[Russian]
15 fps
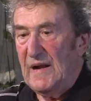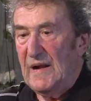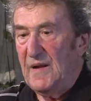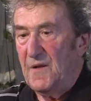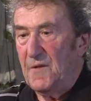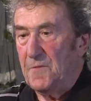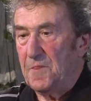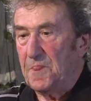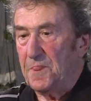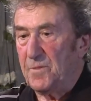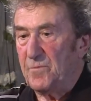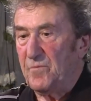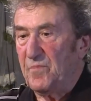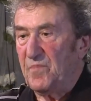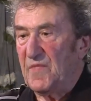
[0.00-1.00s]
э,
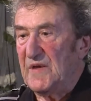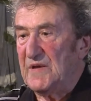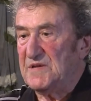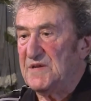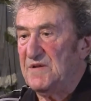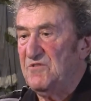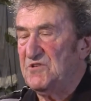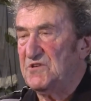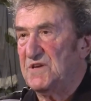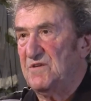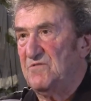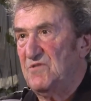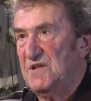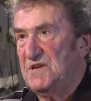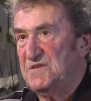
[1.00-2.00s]

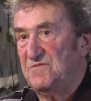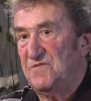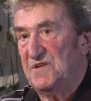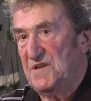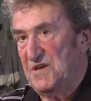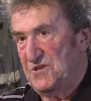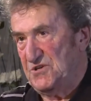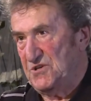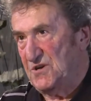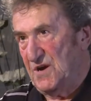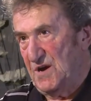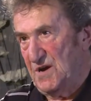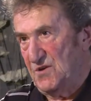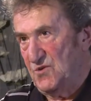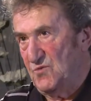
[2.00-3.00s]
советская власть, вернее
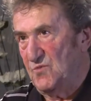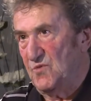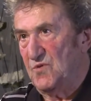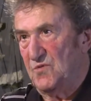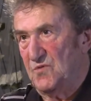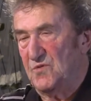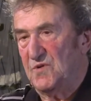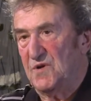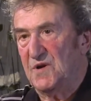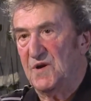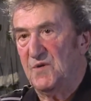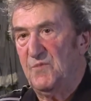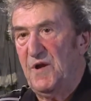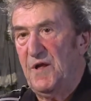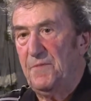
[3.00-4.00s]
ЧК, я думаю,
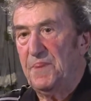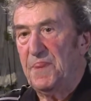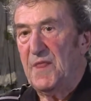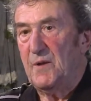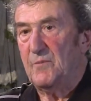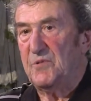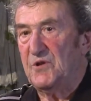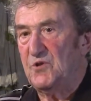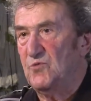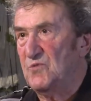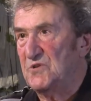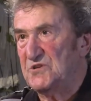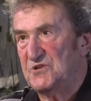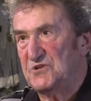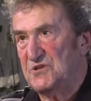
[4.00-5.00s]
КГБ,
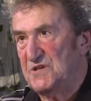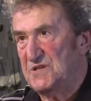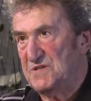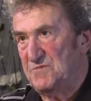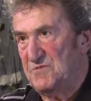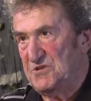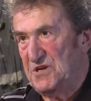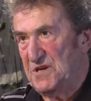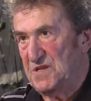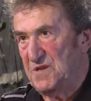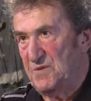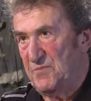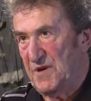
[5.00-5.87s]
придумал совершенно замечательный